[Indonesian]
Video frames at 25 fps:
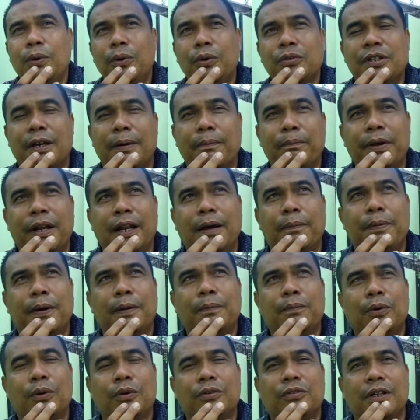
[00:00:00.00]
sampai
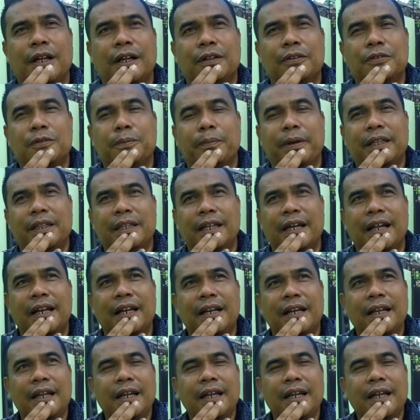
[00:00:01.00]
80 100 meter